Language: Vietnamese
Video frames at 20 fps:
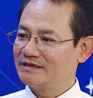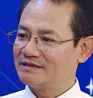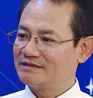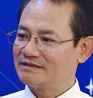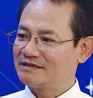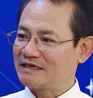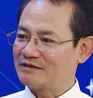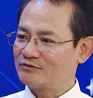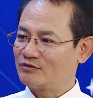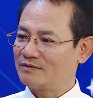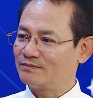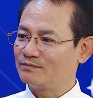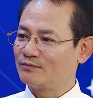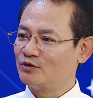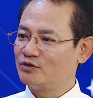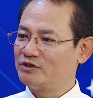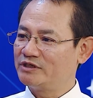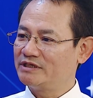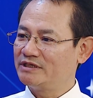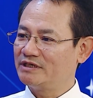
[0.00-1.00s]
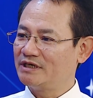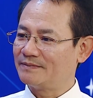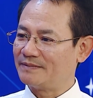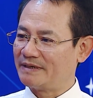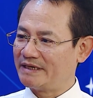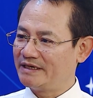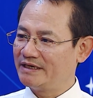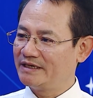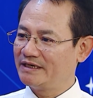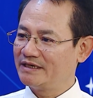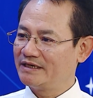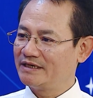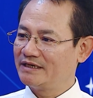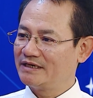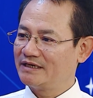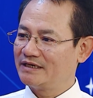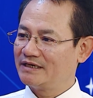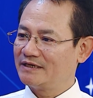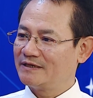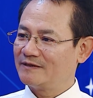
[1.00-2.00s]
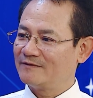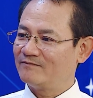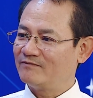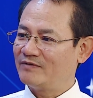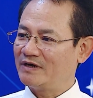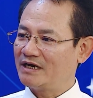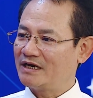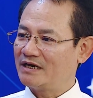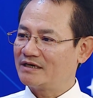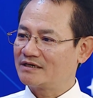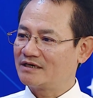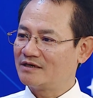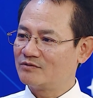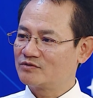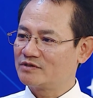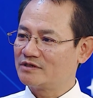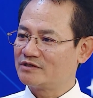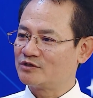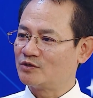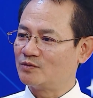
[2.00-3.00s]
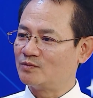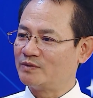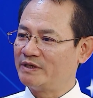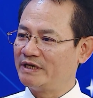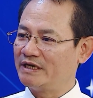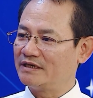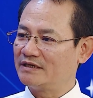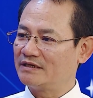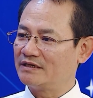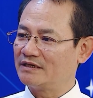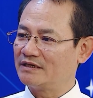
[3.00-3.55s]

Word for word: sản xuất bố trí hợp lý và không sử dụng điện